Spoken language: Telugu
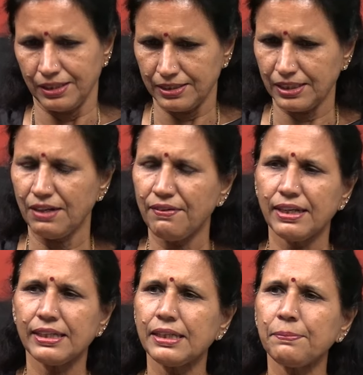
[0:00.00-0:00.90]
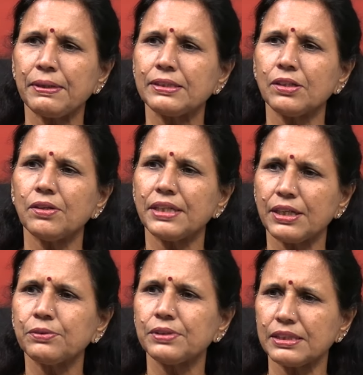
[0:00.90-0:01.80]
నిజంగా వాళ్ళకి ప్రజల్లో
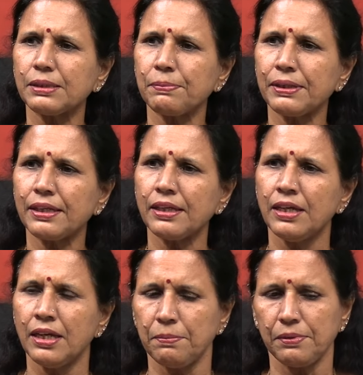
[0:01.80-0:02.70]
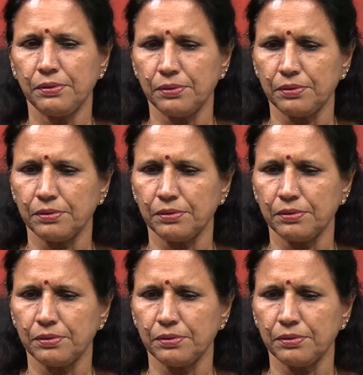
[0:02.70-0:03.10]
ఏముంది చెప్పండి ఇప్పుడు